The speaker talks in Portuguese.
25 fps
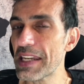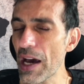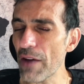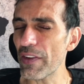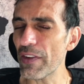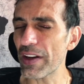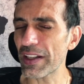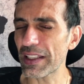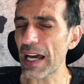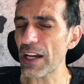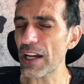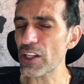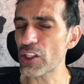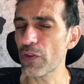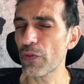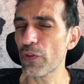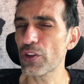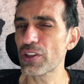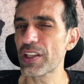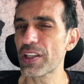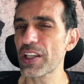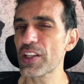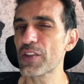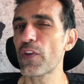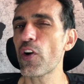Na verdade,
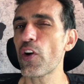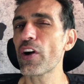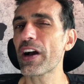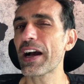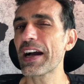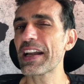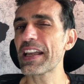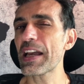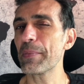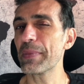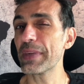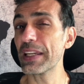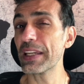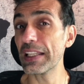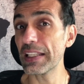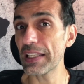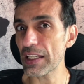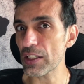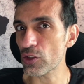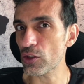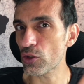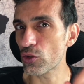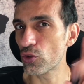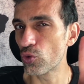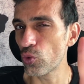vocês vão ganhar
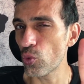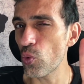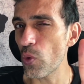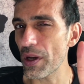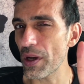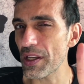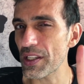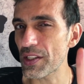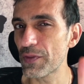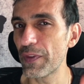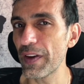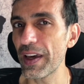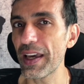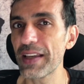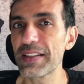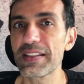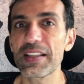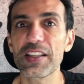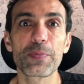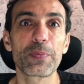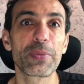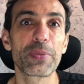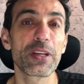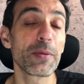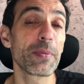milhas duas
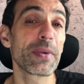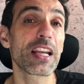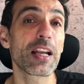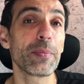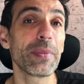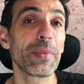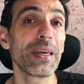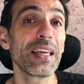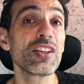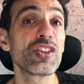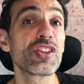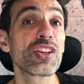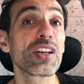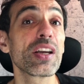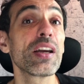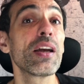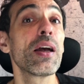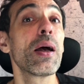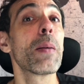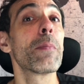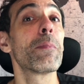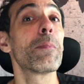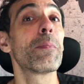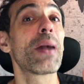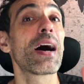vezes. Primeiramente,
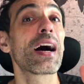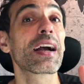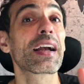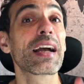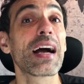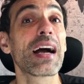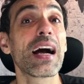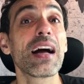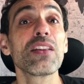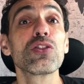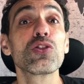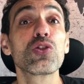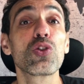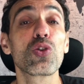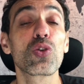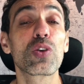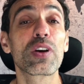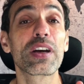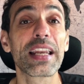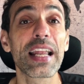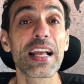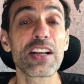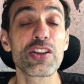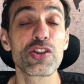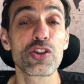pagando o
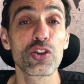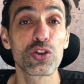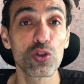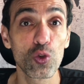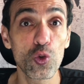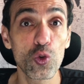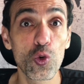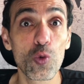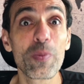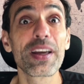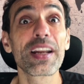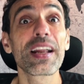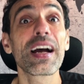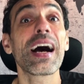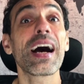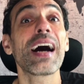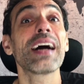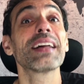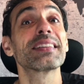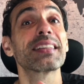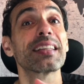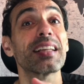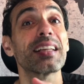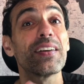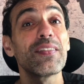crédito Uber
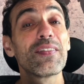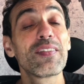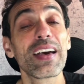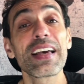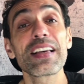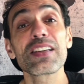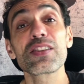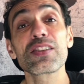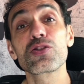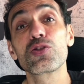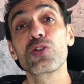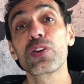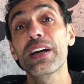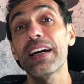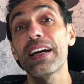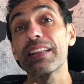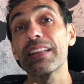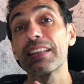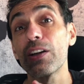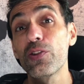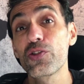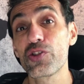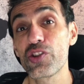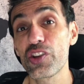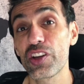através do
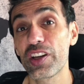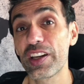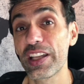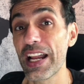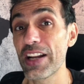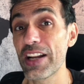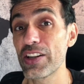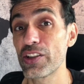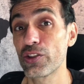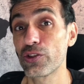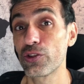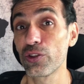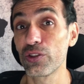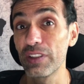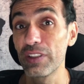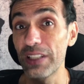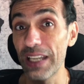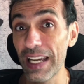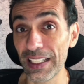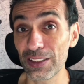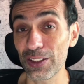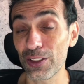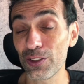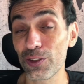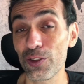cartão de crédito
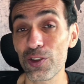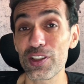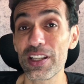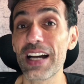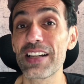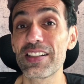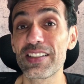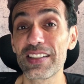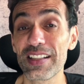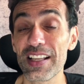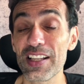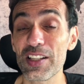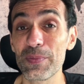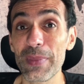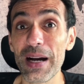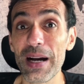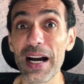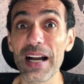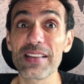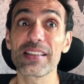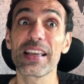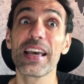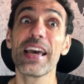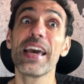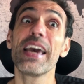dentro do site das
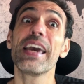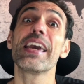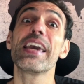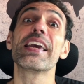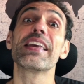mais.